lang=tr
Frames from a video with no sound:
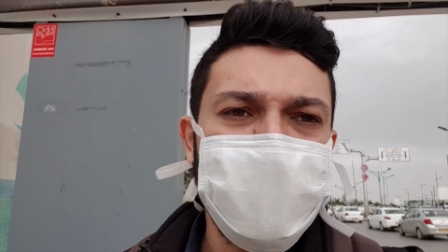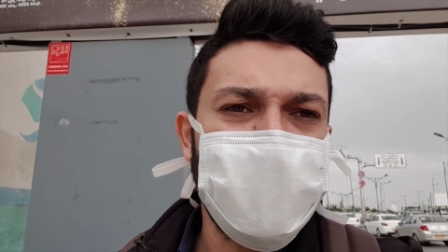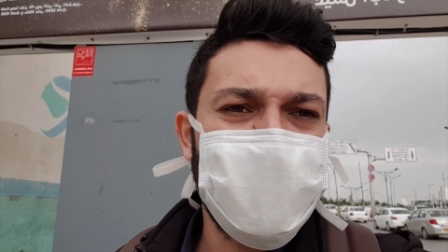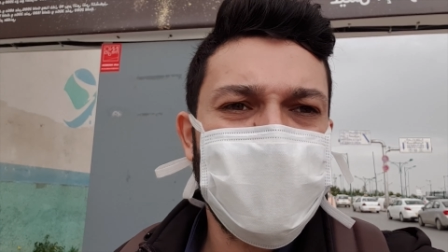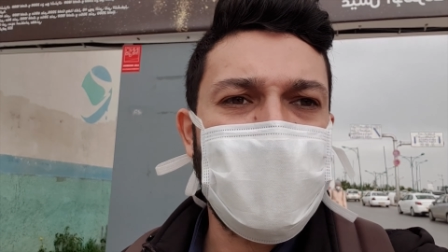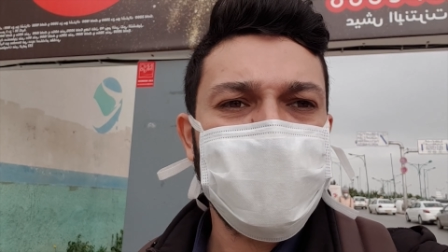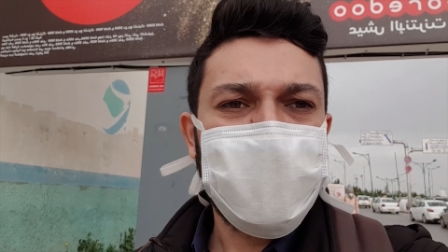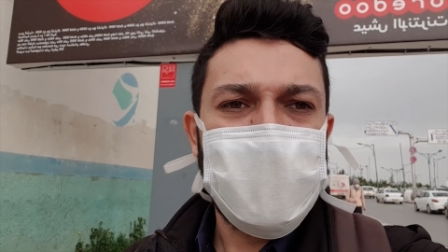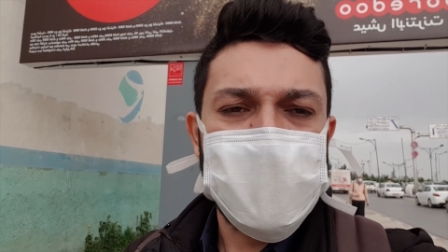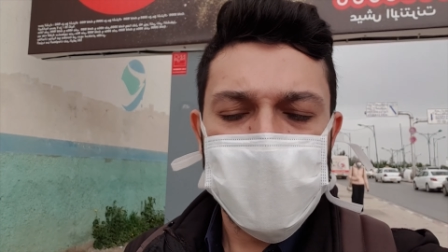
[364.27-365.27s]
Virüsten
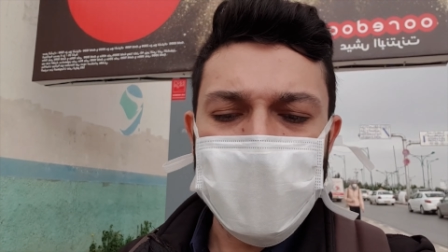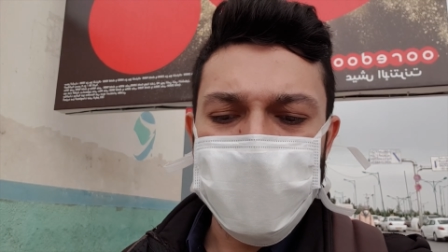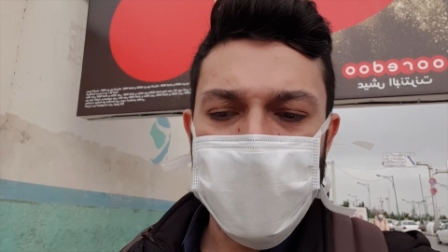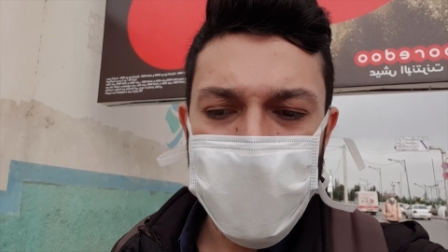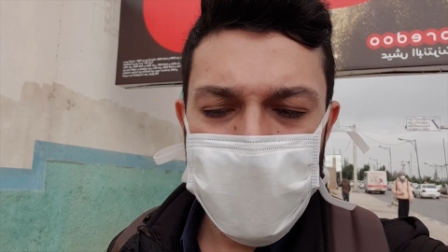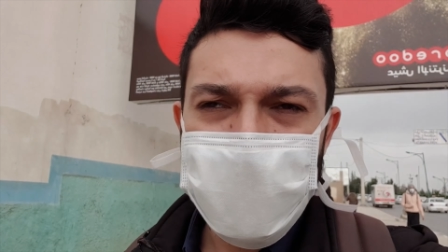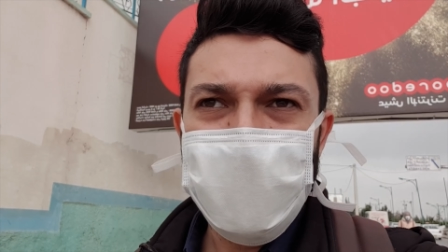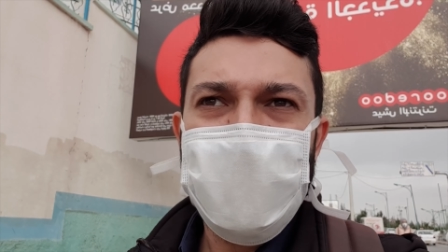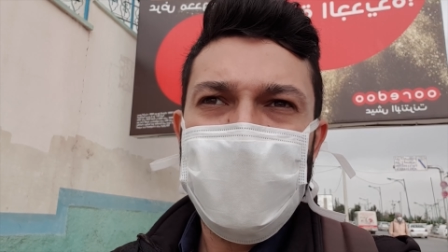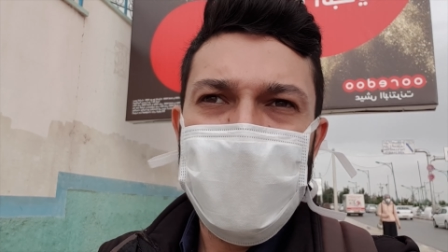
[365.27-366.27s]
dolayı çıkamıyor.
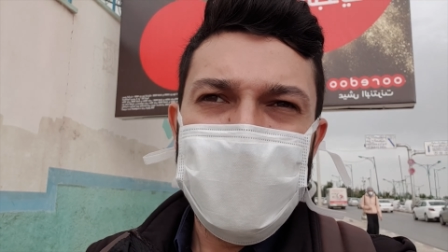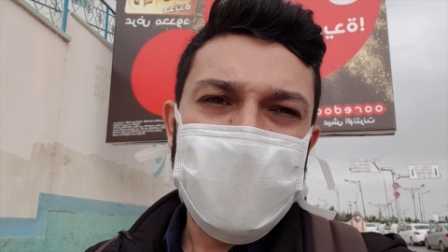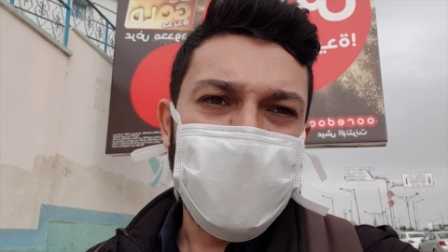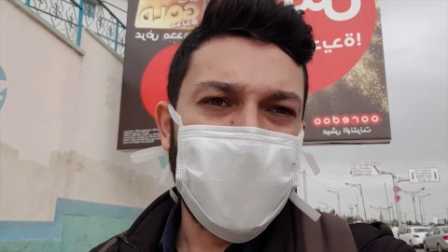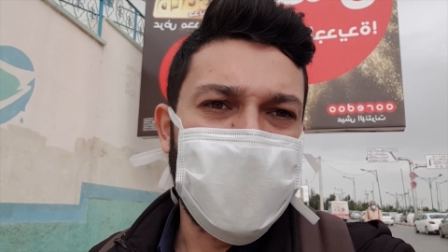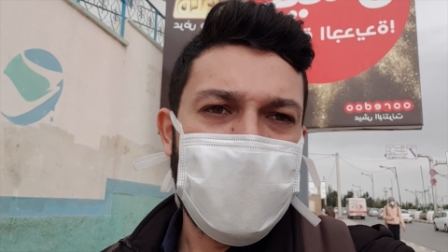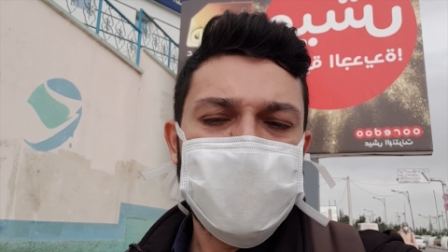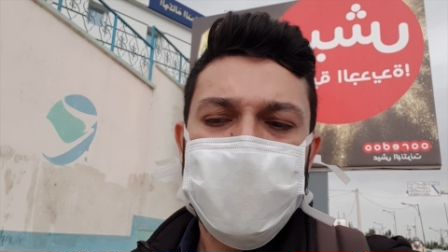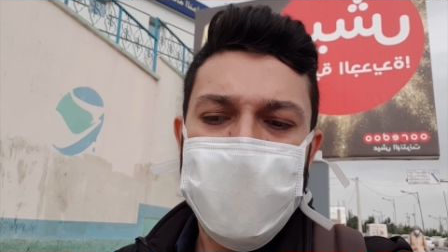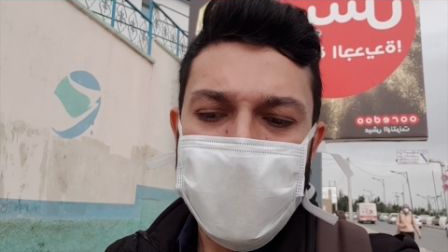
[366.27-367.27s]
Ama daha
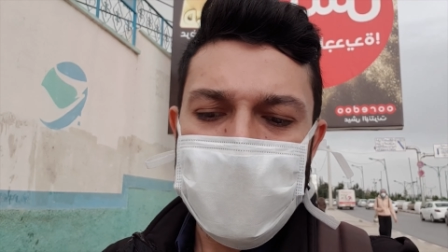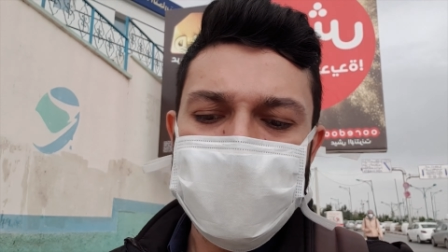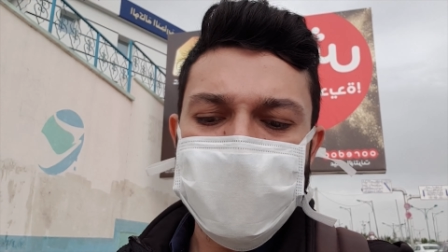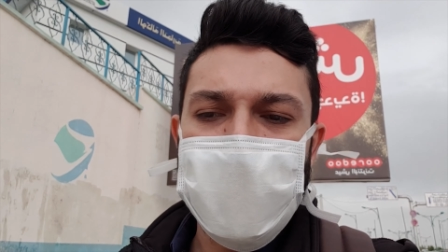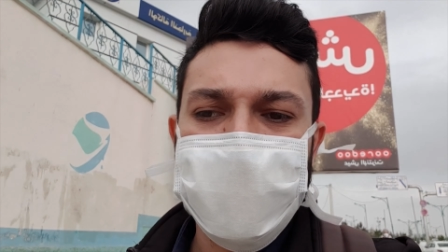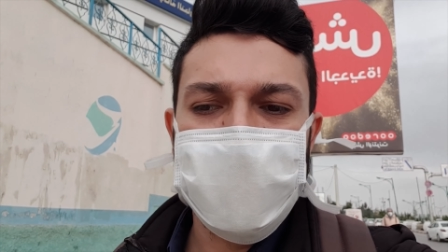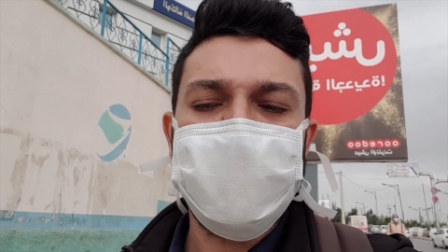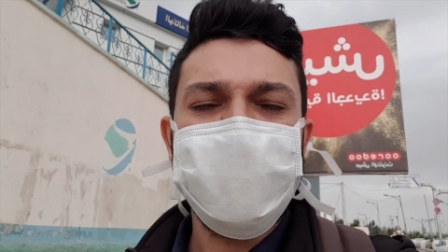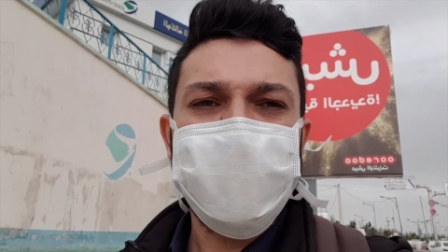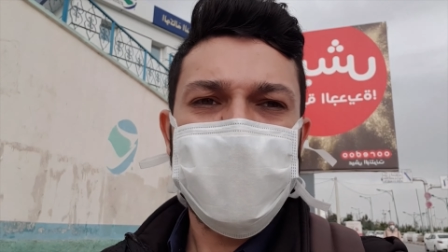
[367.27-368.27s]
sonra gelecek dedim.